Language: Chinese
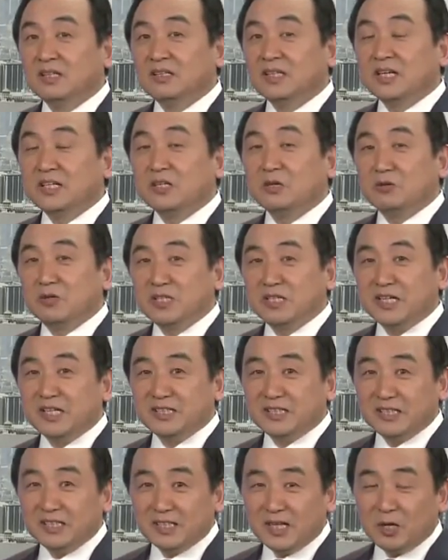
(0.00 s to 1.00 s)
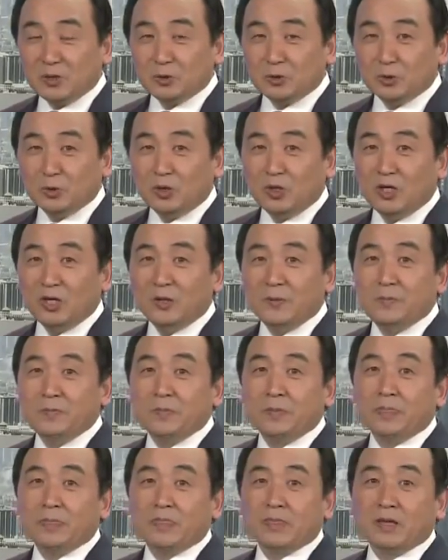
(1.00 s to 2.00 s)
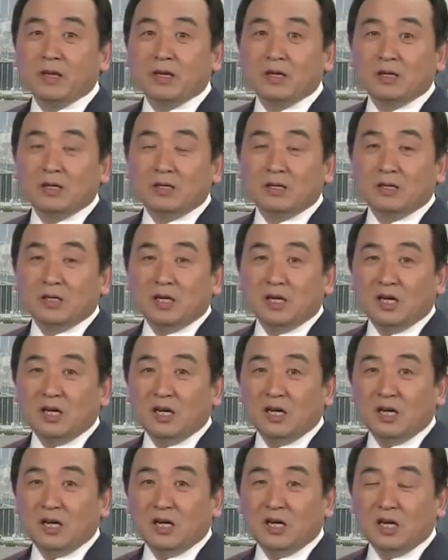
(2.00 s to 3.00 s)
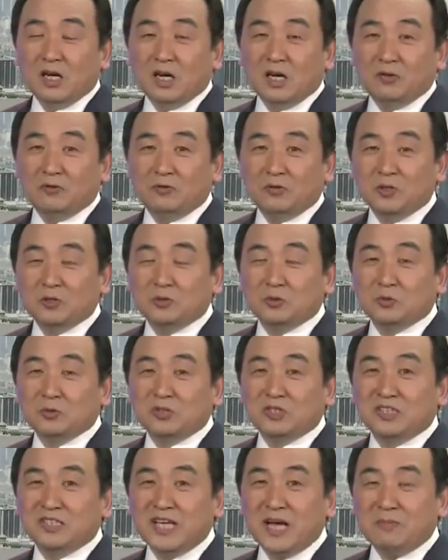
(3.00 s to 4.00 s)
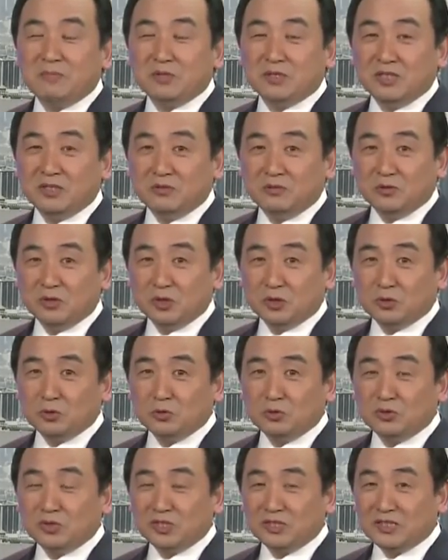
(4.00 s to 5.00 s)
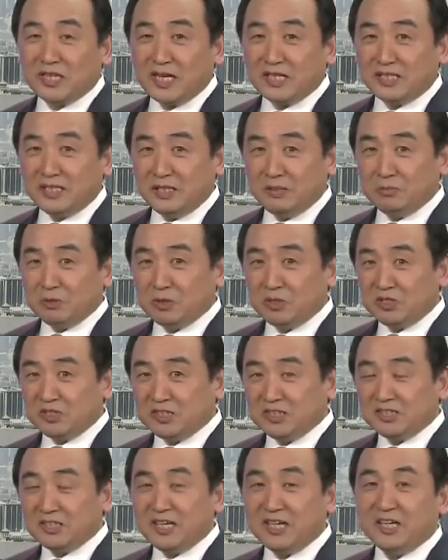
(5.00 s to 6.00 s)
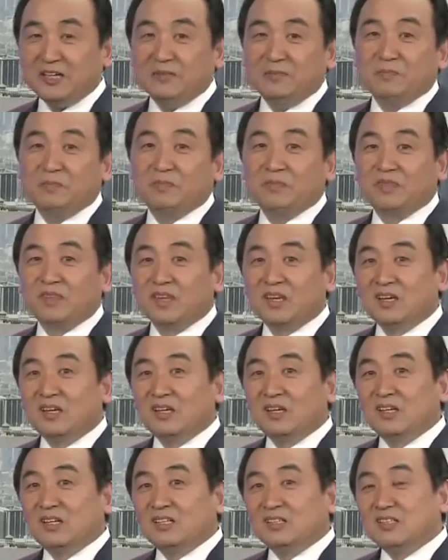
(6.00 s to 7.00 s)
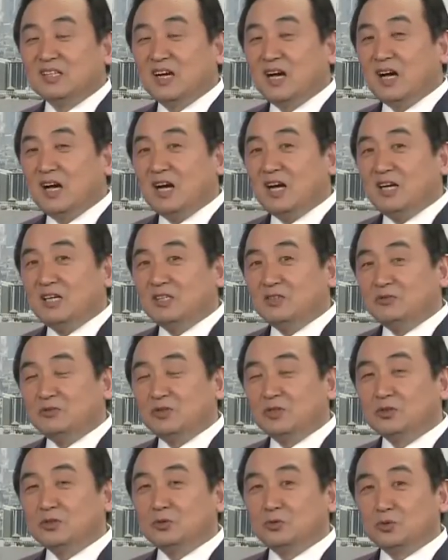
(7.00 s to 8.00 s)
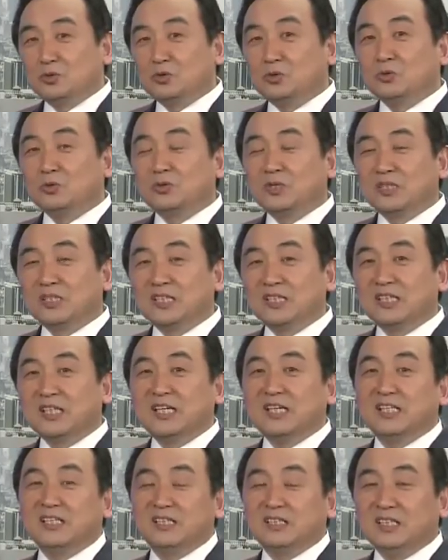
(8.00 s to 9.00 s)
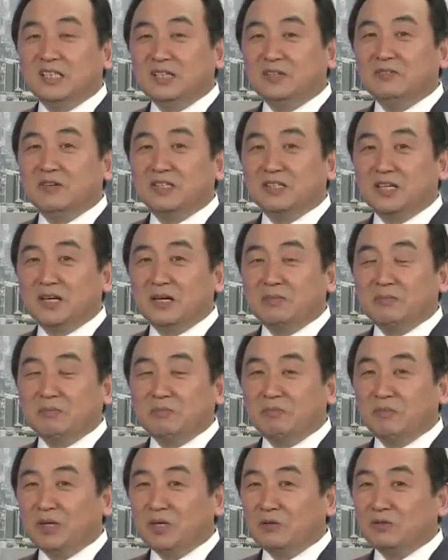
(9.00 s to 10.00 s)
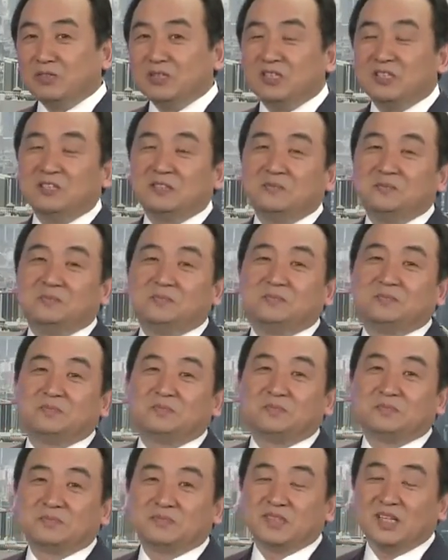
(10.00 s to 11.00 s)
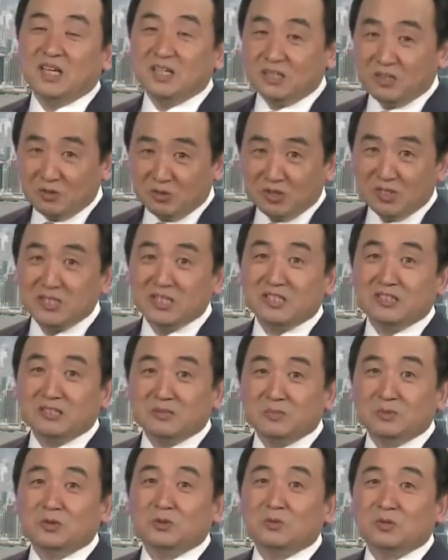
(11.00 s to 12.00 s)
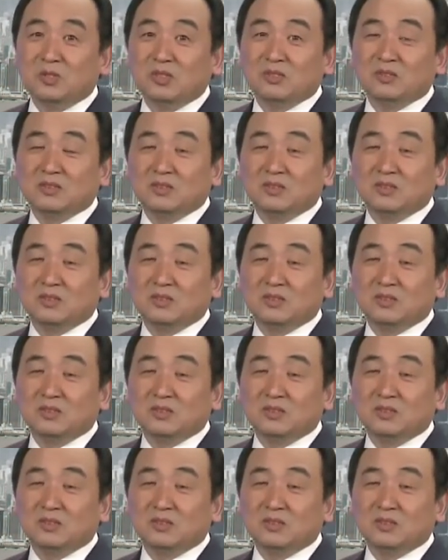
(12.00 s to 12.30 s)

那有人也提到说，呃，佛祖释迦牟尼佛出生在尼泊尔境内，那佛祖出生的地地方呢没有事儿啊，有人也这么说，